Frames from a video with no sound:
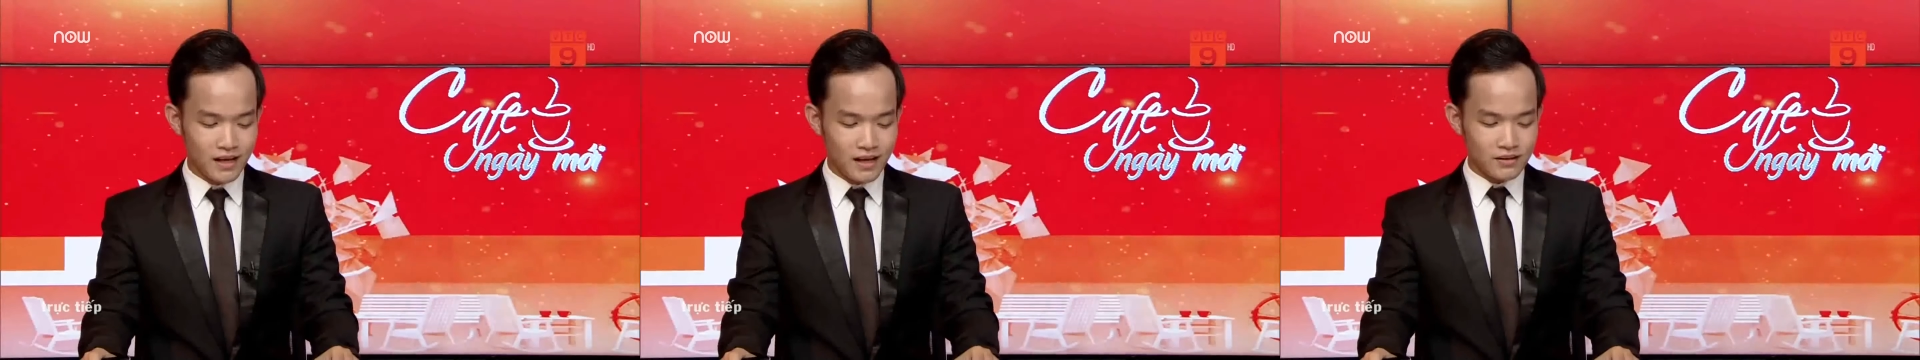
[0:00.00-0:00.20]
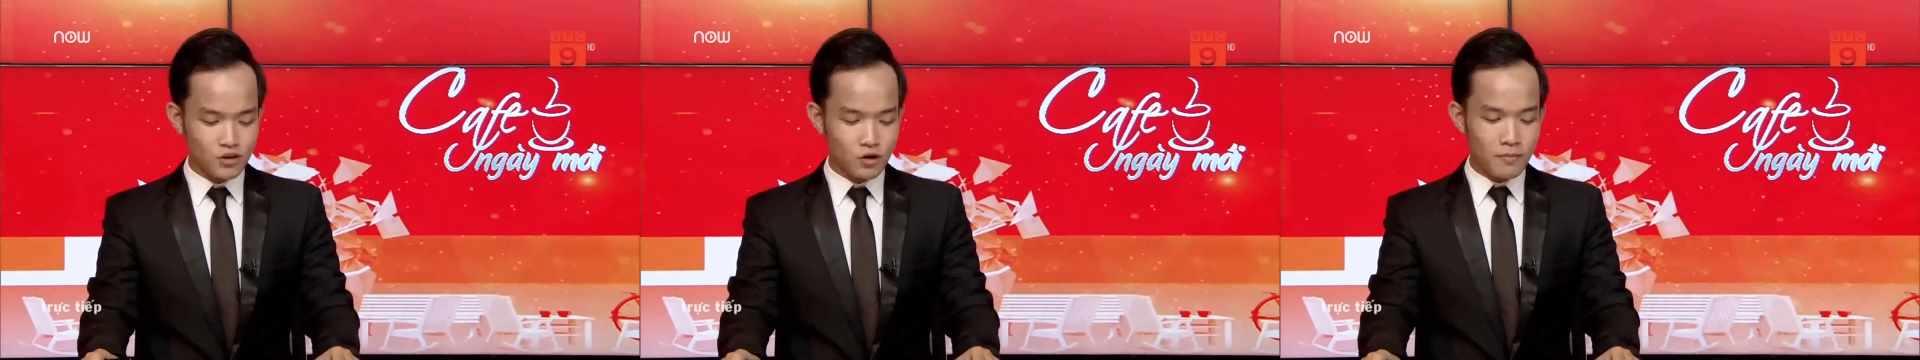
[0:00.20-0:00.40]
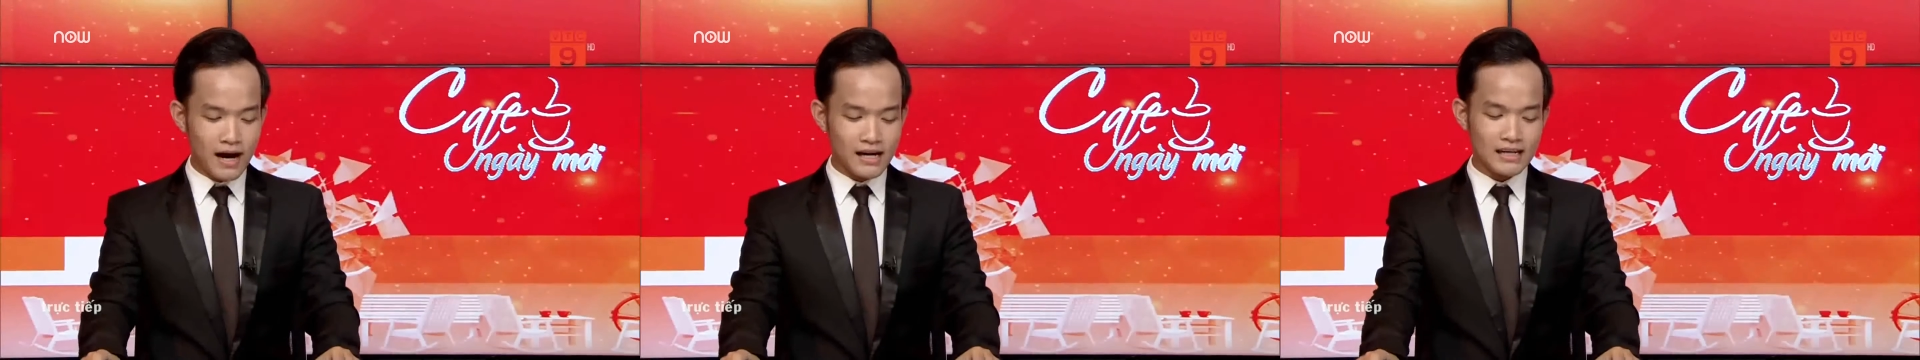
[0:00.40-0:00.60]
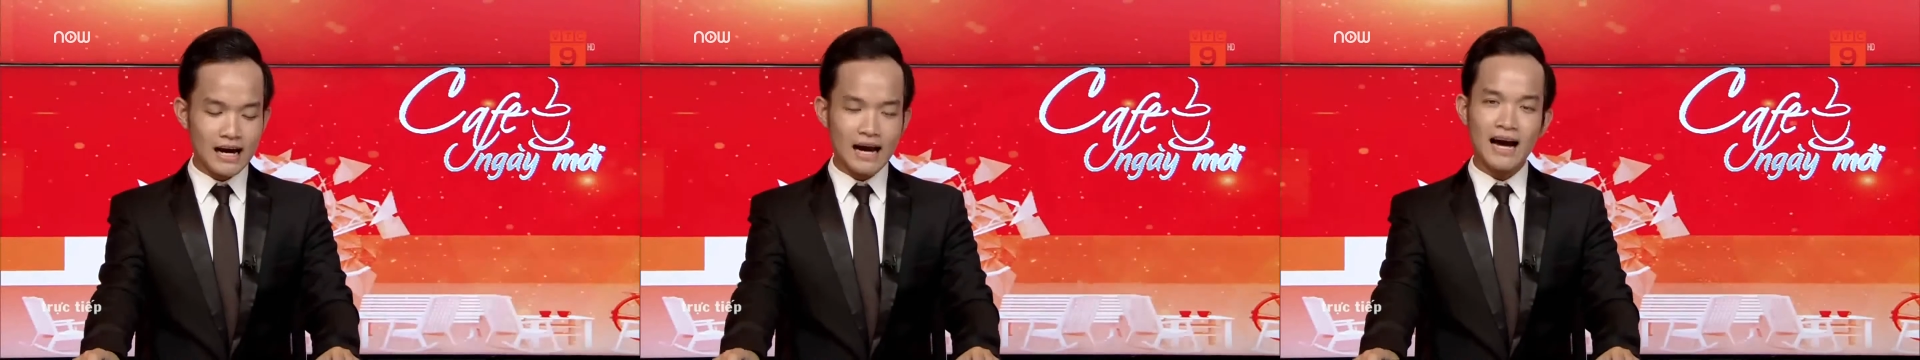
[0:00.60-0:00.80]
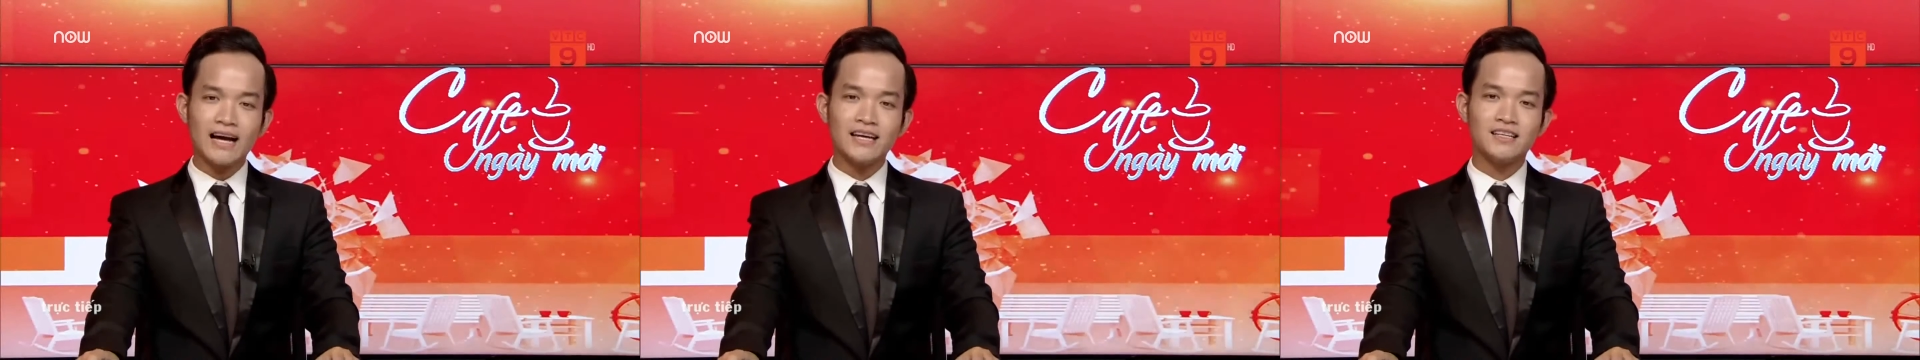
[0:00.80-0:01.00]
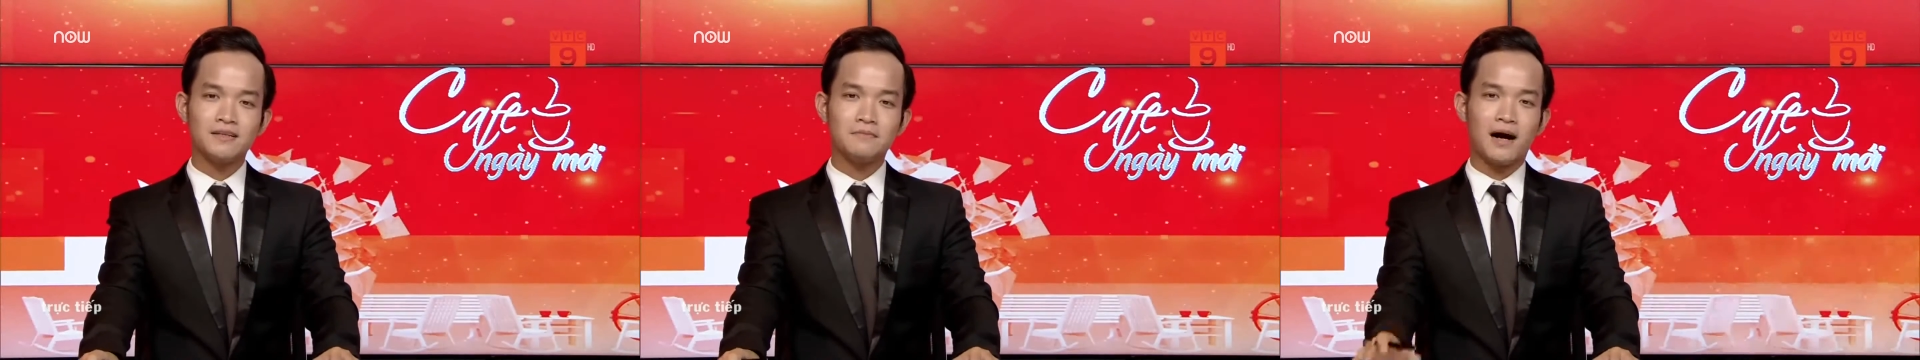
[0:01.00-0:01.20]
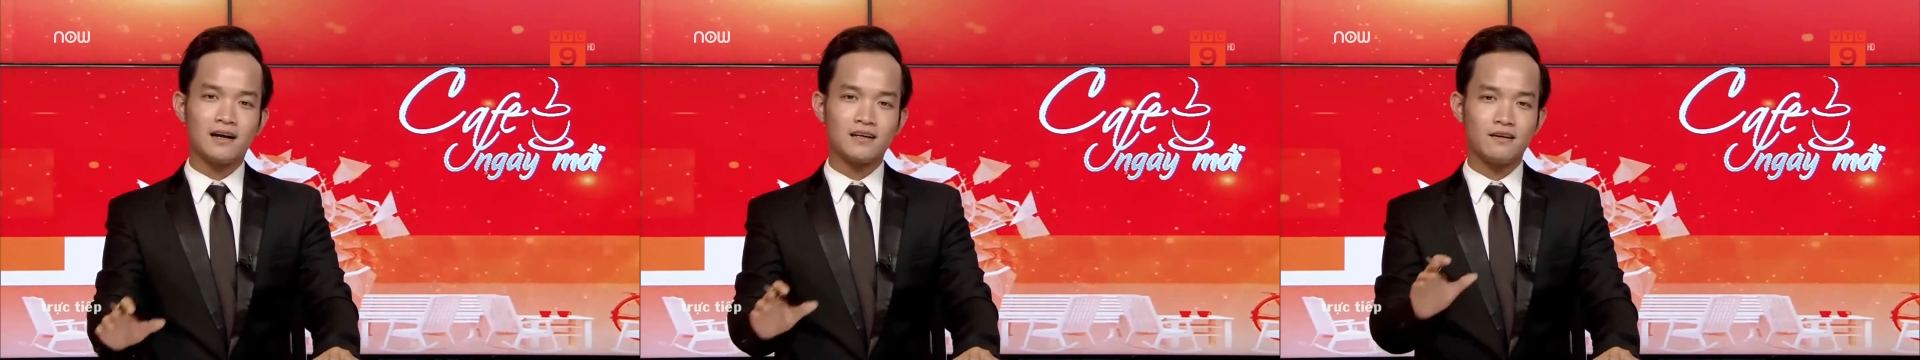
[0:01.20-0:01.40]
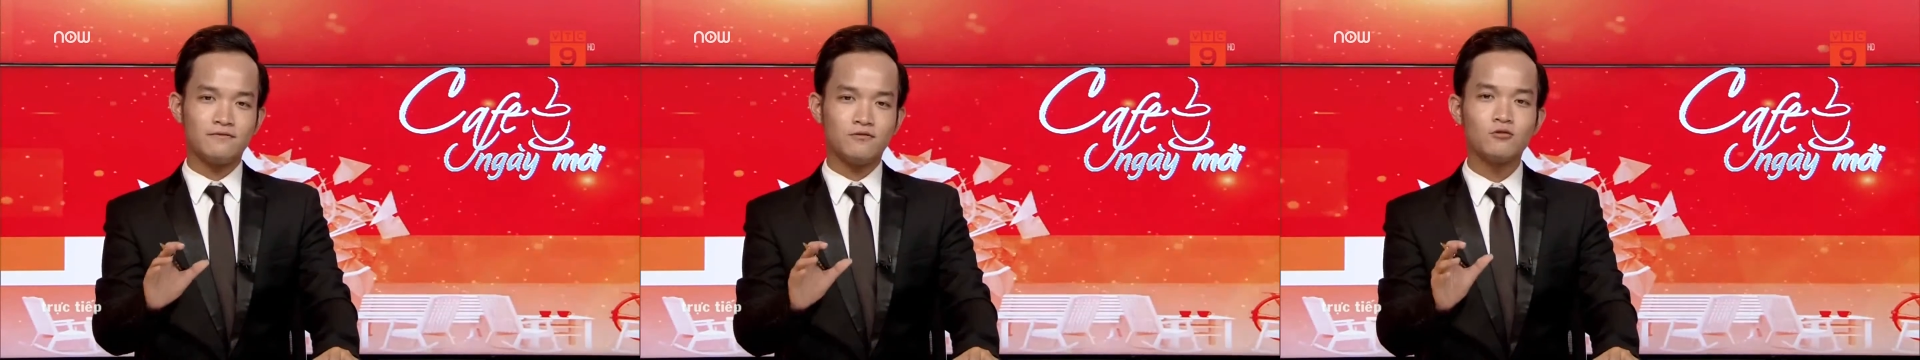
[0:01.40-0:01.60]
Dù bạn là ai, bạn
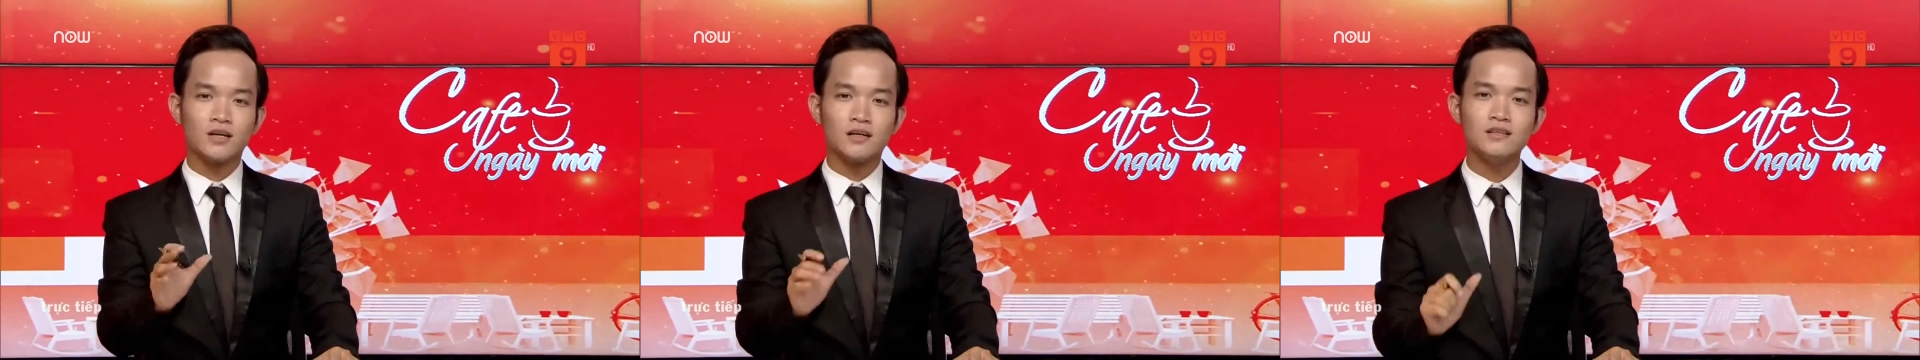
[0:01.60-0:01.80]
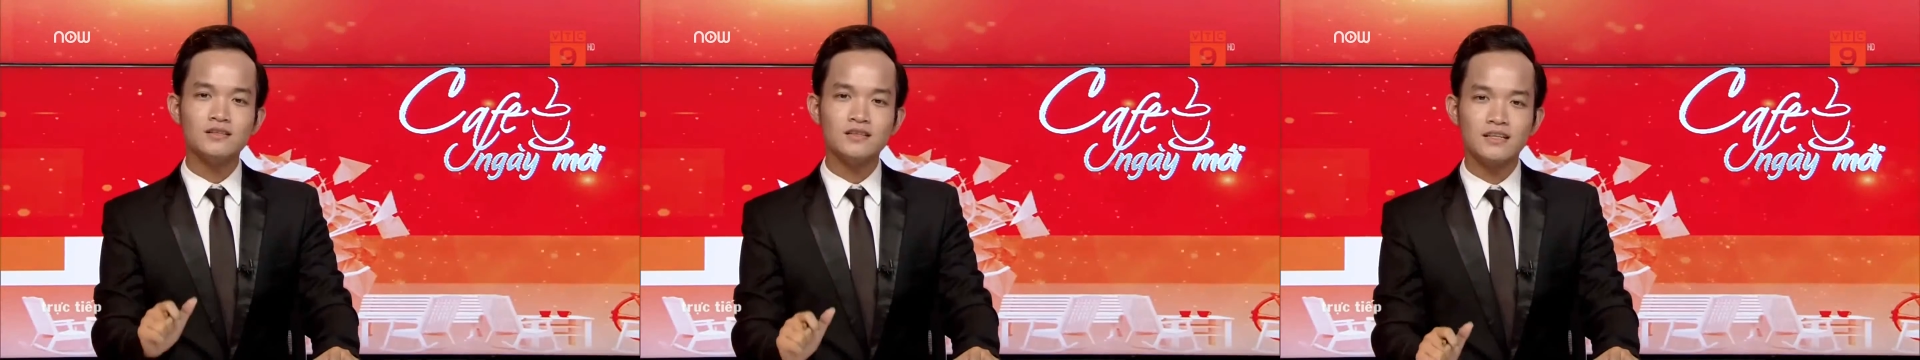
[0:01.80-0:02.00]
là phụ nữ